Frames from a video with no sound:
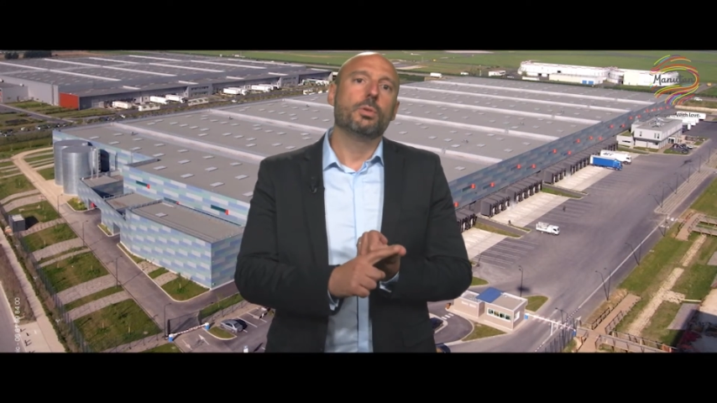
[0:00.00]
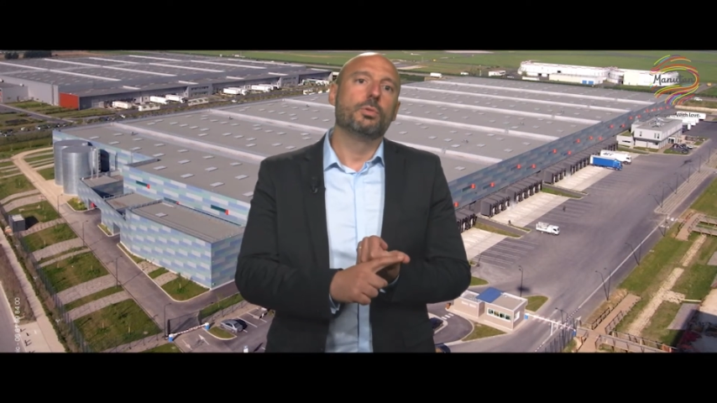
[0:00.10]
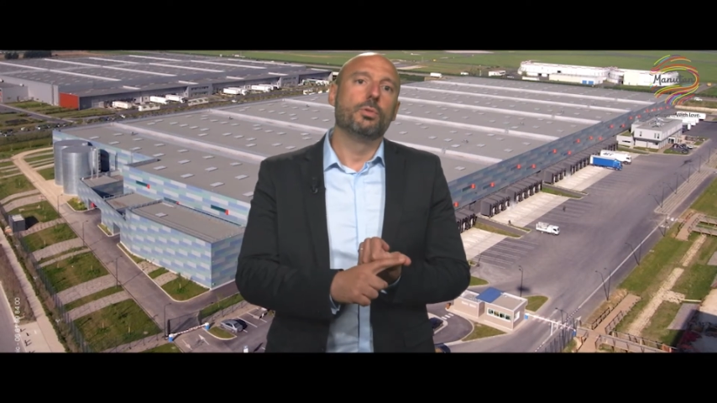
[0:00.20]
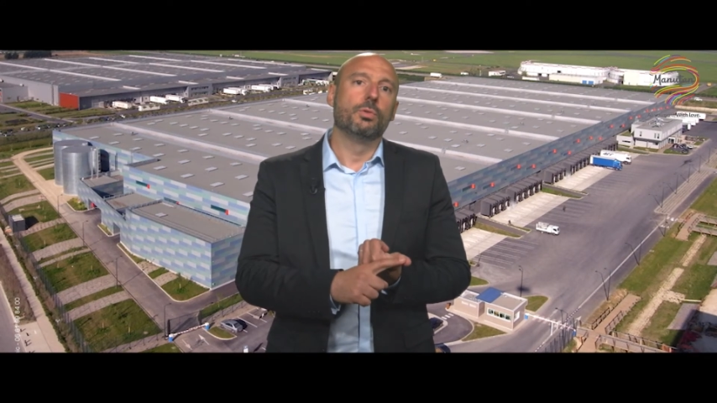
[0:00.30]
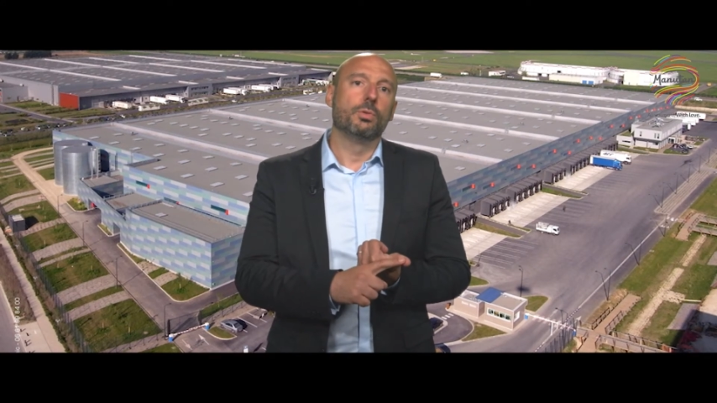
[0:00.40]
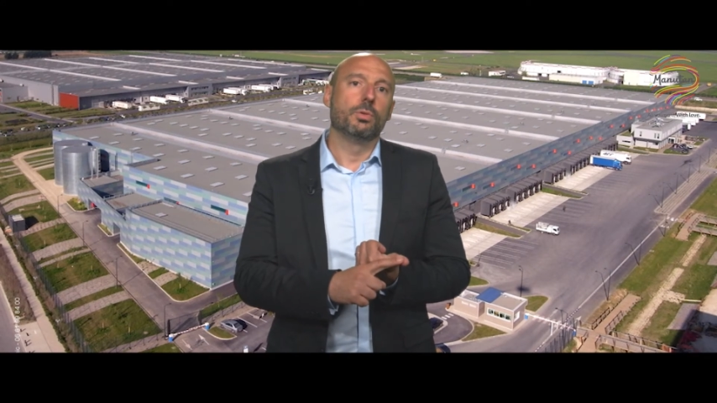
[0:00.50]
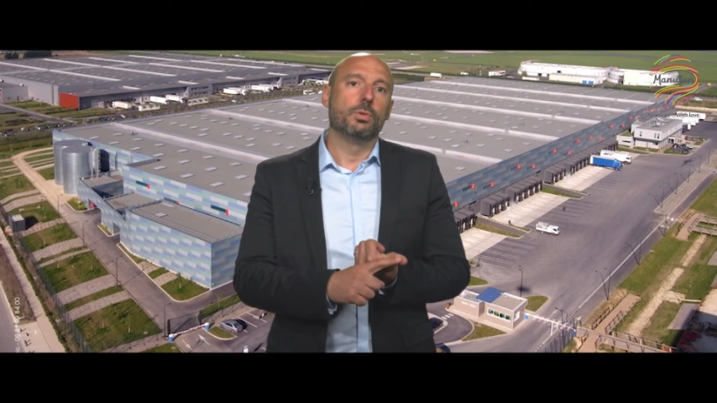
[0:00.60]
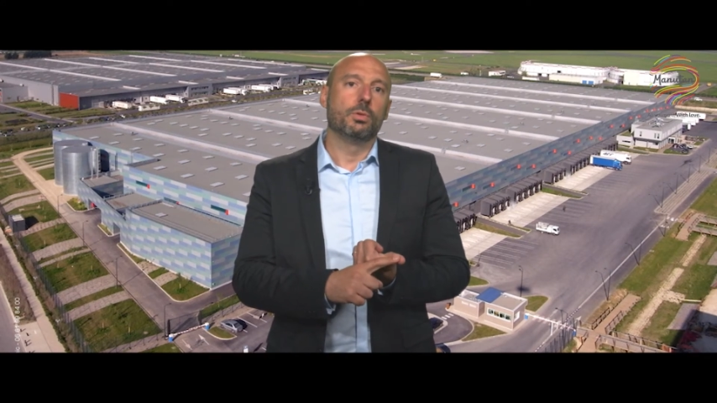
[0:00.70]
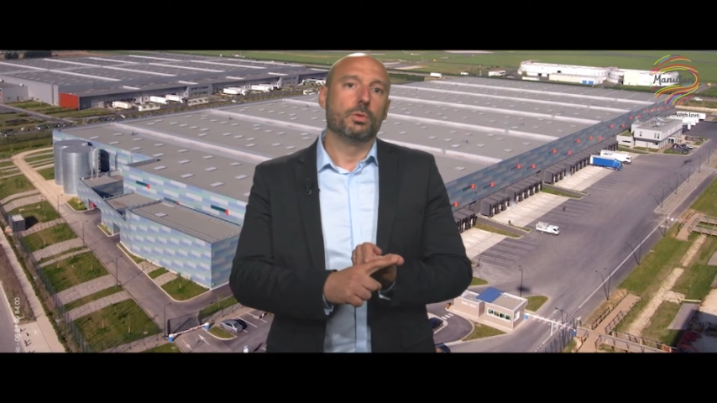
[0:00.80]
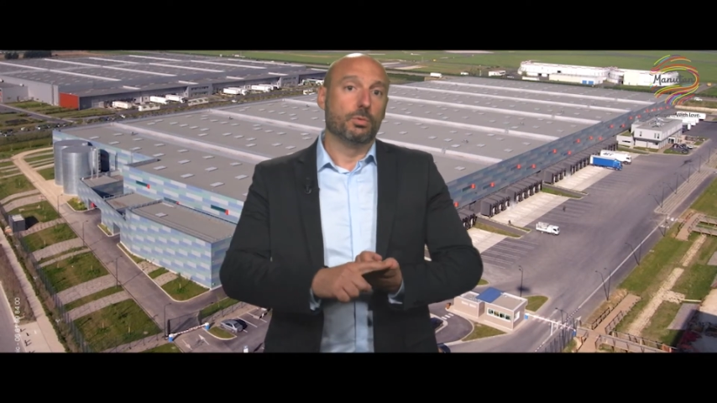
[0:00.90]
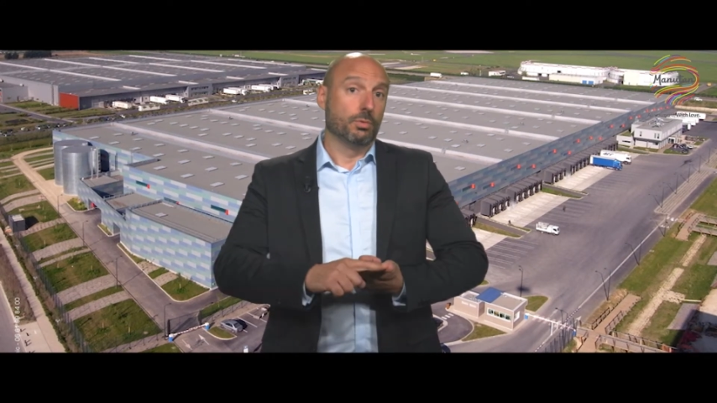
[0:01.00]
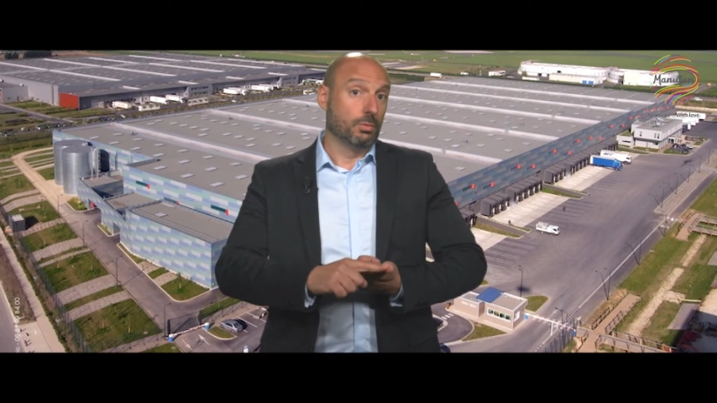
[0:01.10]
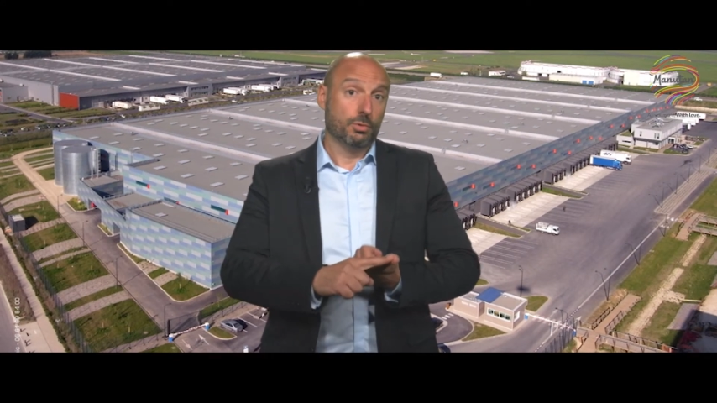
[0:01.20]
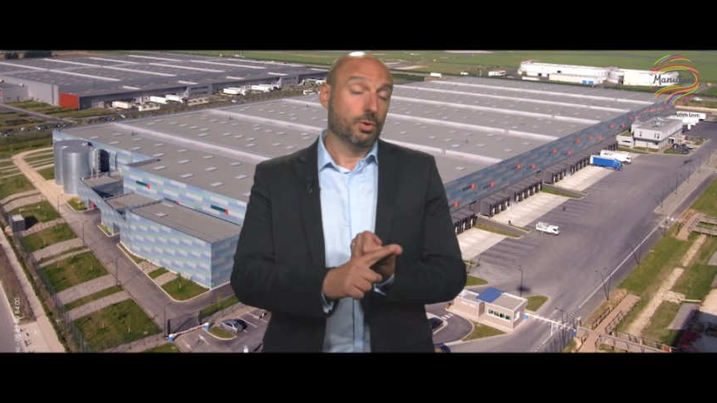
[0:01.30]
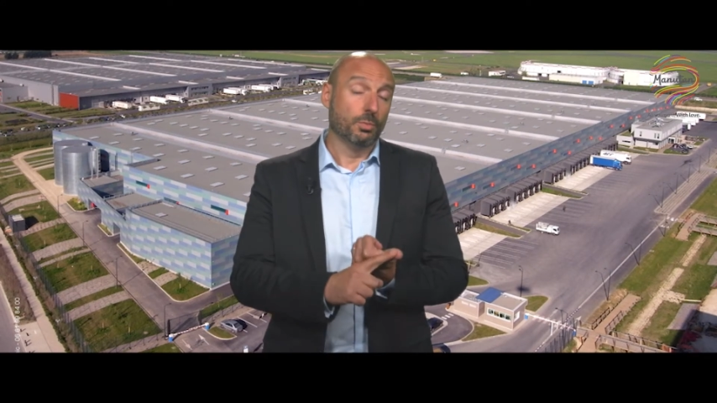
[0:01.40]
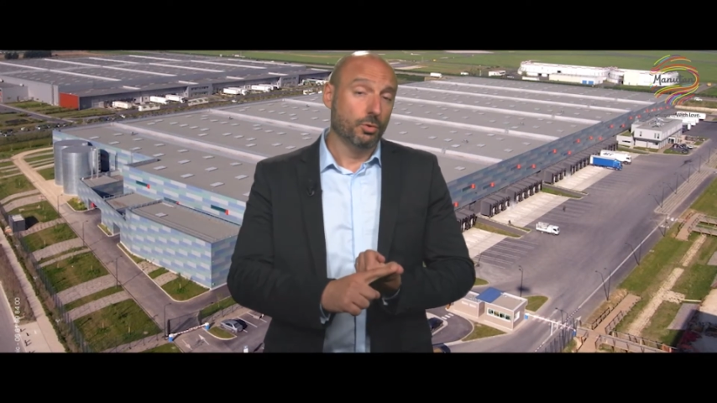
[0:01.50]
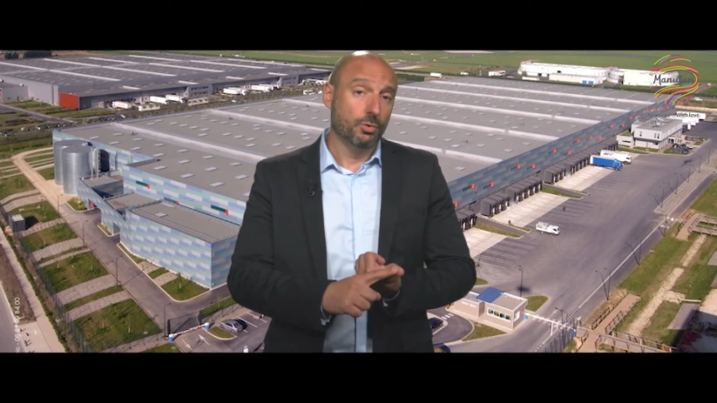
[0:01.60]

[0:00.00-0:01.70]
de, de l'ensemble de